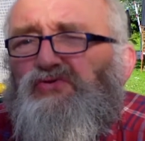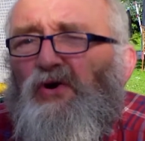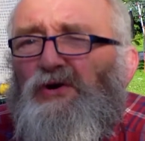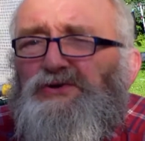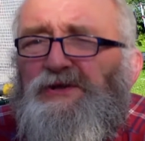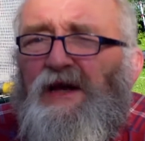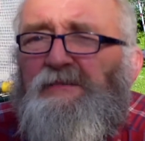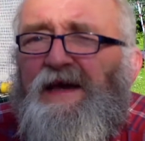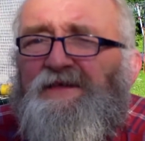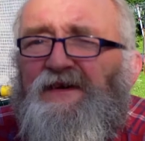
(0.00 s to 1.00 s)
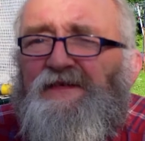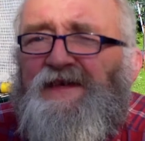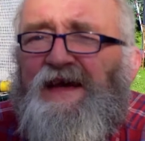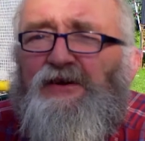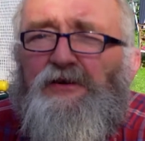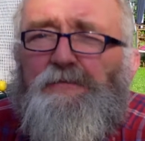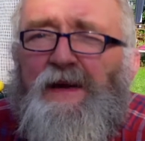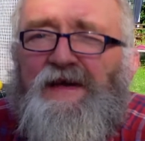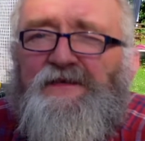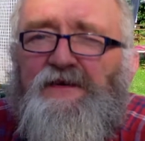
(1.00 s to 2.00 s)
oh, je dirais bien 150
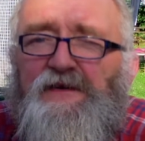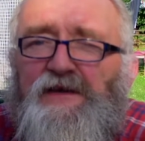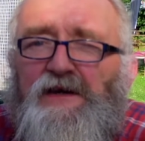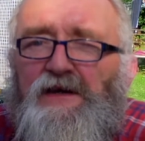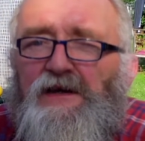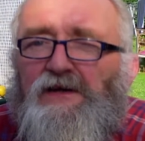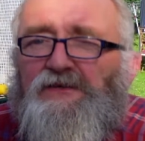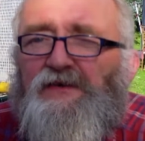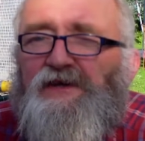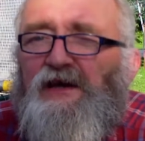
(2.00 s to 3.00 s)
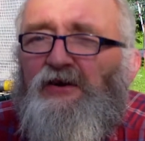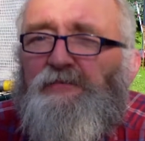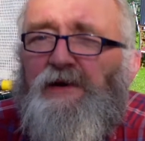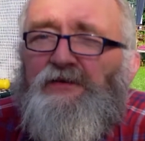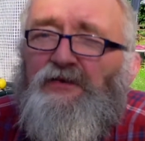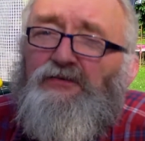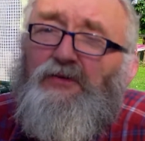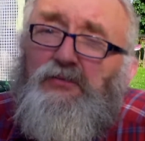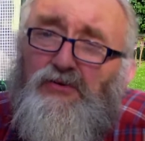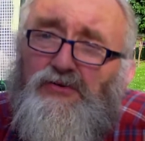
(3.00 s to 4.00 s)
personnes, 150 personnes,
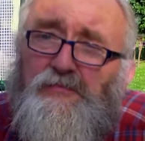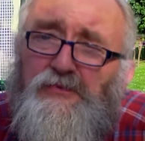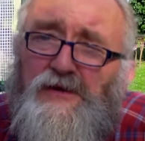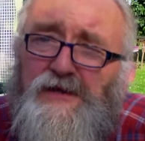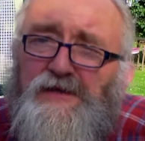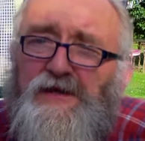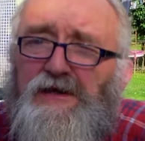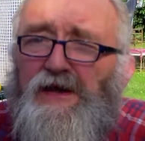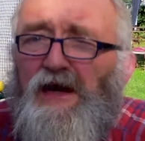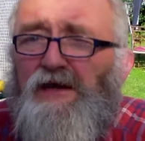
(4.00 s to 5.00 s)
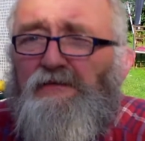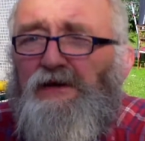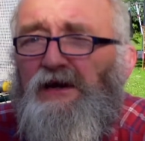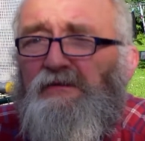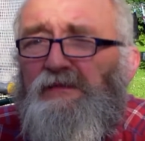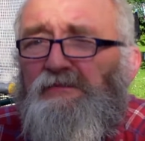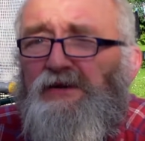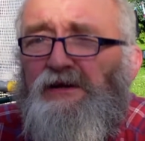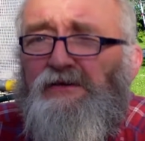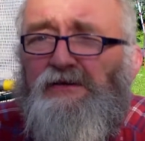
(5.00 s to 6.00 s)
dont beaucoup de politiques. Hein. Il y avait quand même
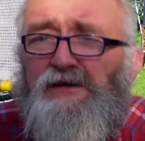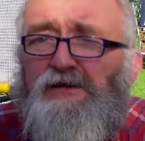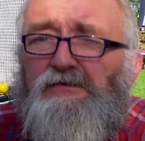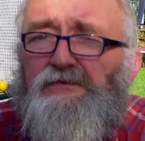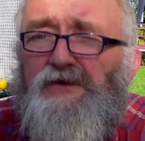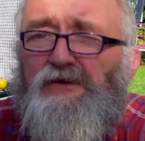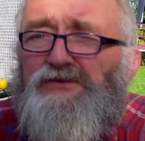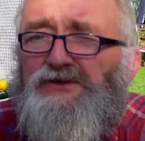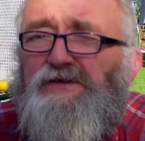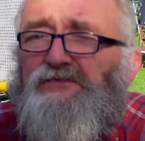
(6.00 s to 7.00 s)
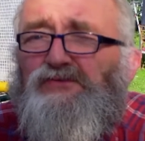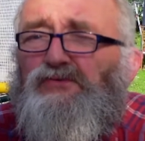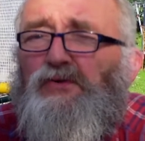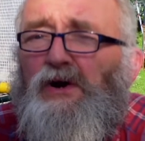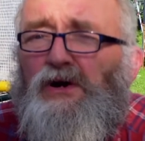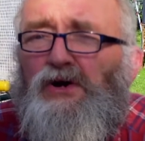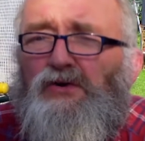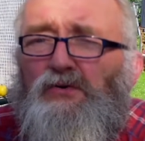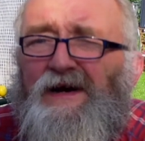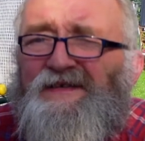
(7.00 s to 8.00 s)
quelques-uns que j'ai vus
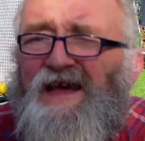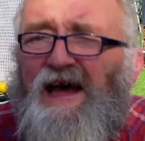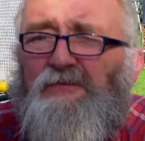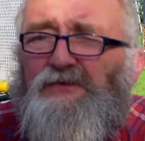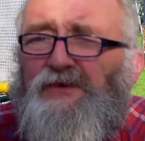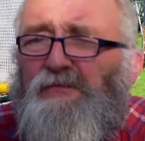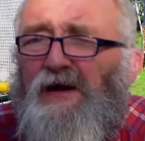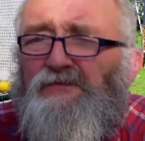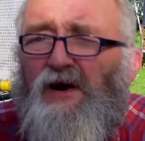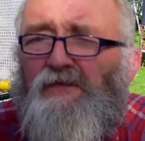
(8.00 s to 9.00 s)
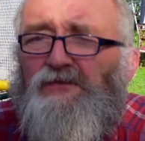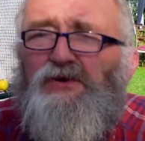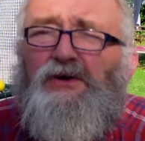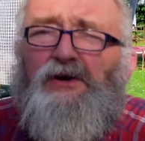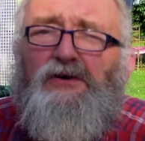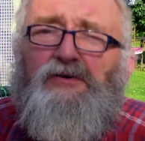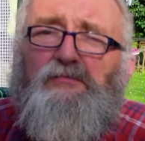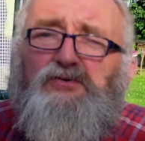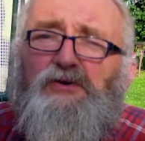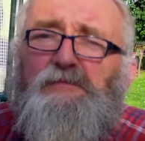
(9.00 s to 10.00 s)
au, hasard, il me semble avoir vu le
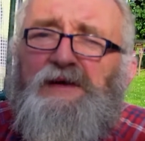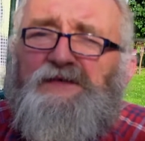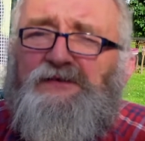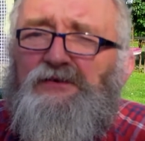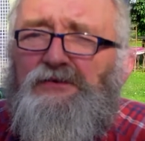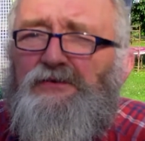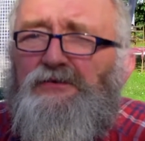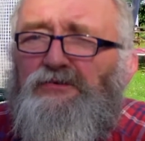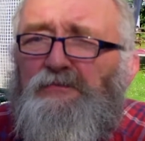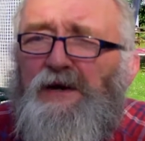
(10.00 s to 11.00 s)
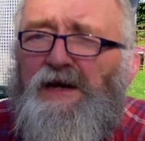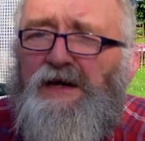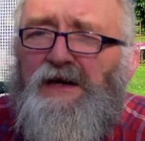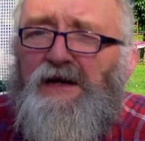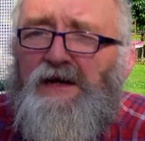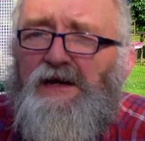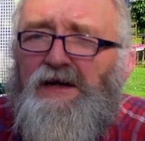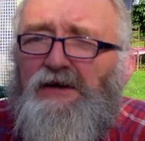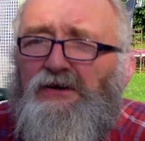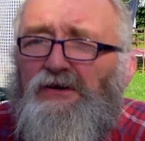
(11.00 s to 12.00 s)
bourgmestre de Doupey,
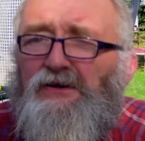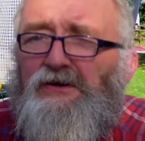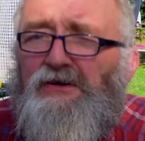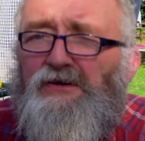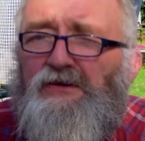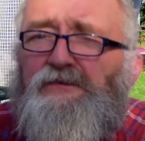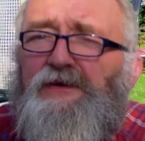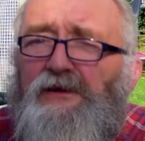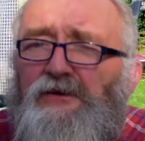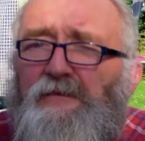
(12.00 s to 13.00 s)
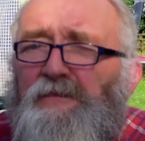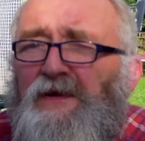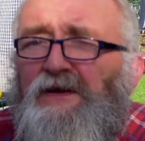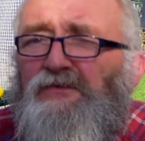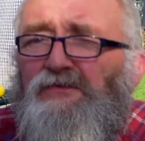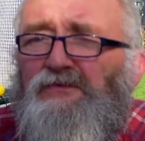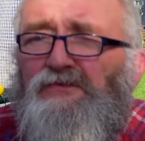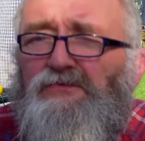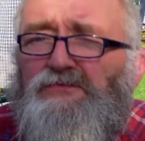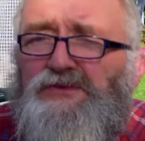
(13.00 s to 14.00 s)
euh, Nous,
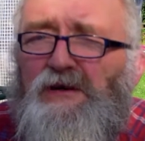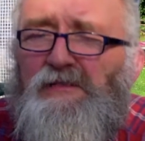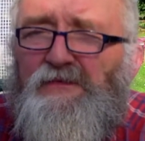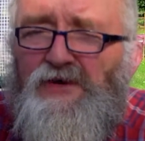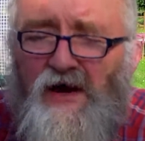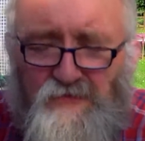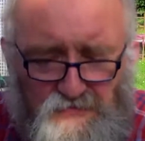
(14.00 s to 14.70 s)
il me semble avoir